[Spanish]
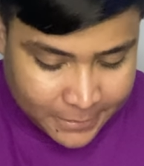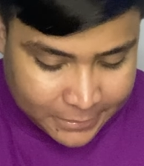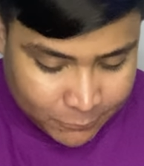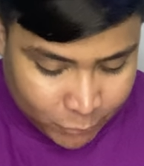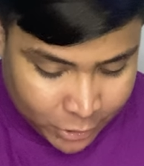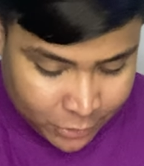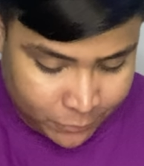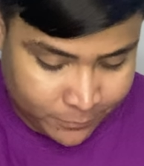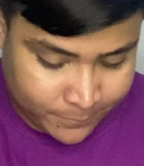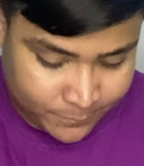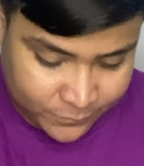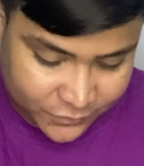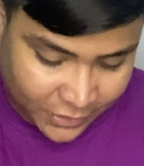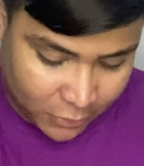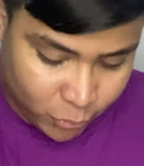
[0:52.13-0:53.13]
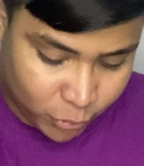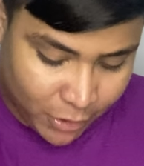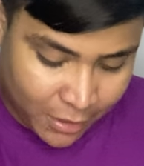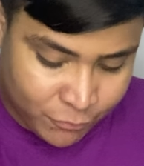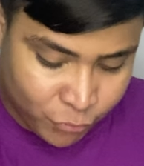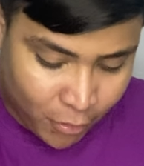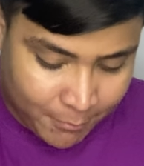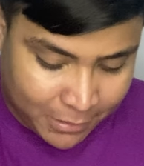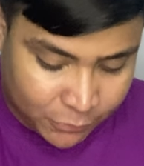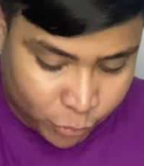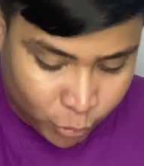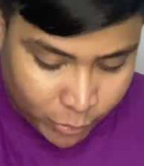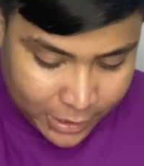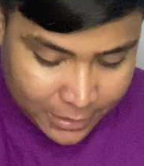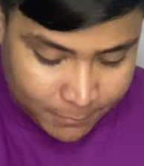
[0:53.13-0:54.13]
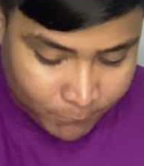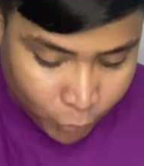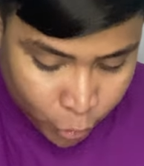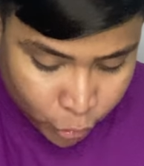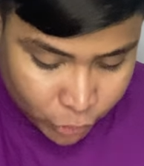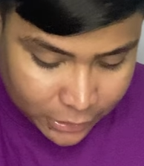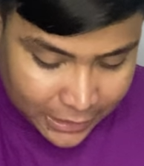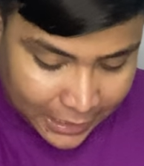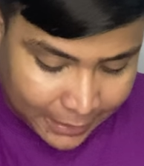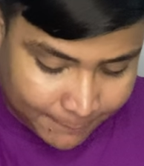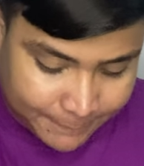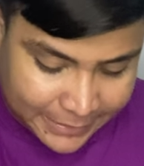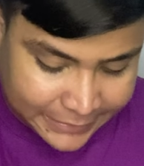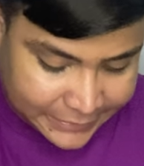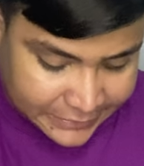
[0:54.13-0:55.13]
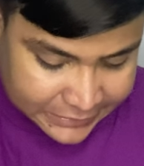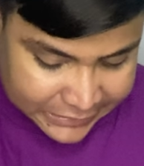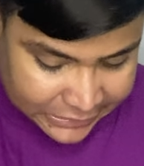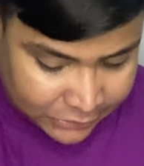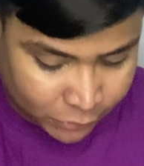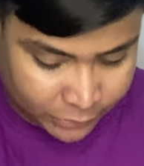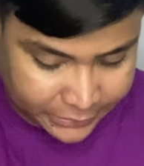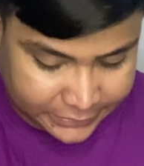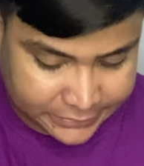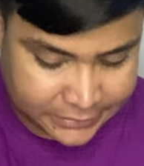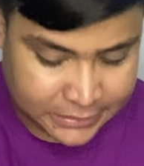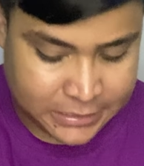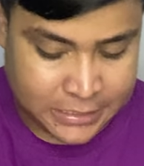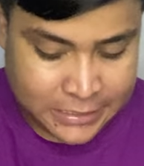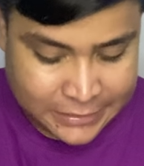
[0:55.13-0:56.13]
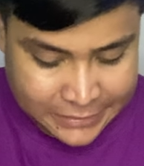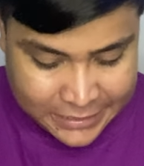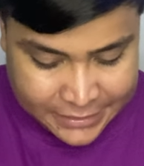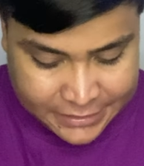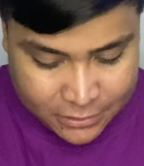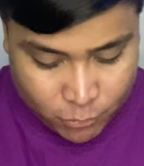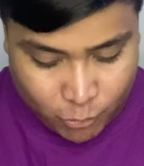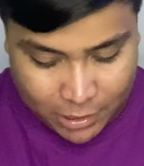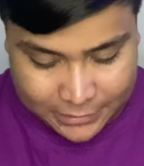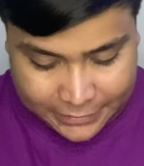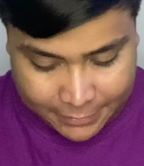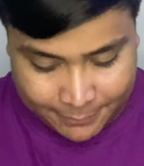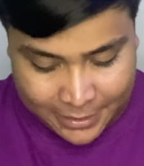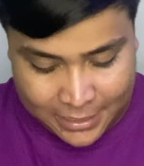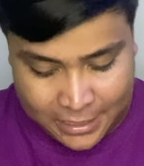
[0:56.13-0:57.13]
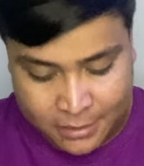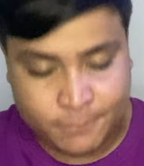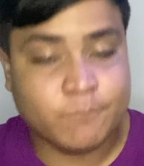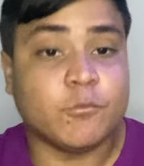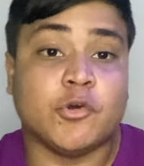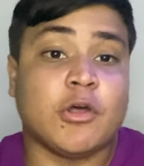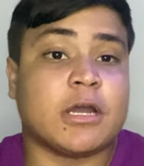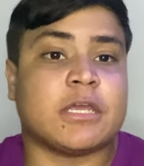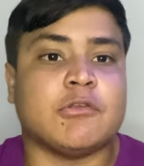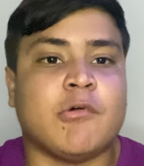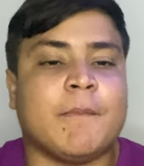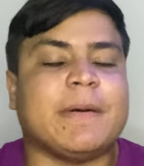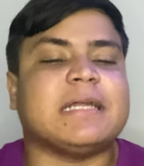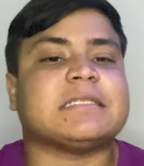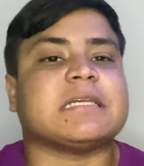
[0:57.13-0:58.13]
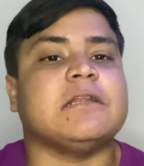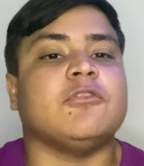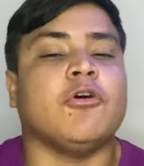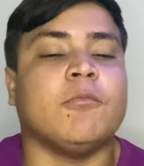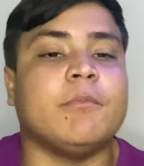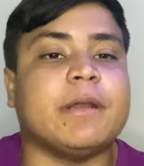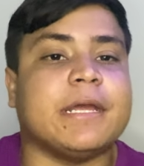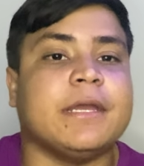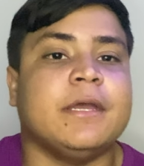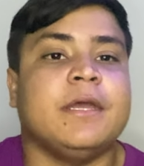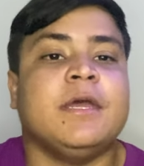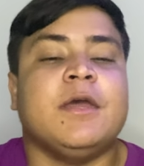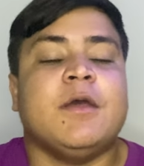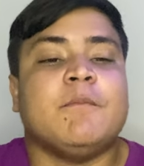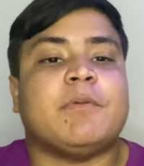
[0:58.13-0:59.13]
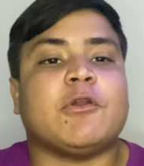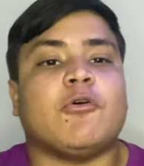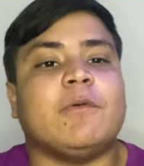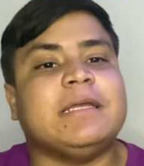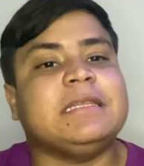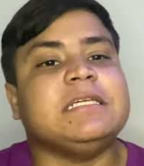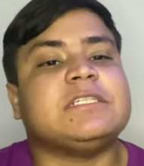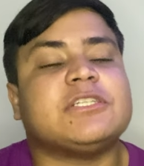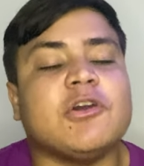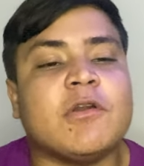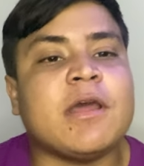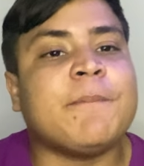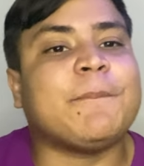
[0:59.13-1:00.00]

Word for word: bueno, saludando a Manuel Murga, bendiciones. Desde Guatemala, bueno, aquí no aparece el nombre pero bendiciones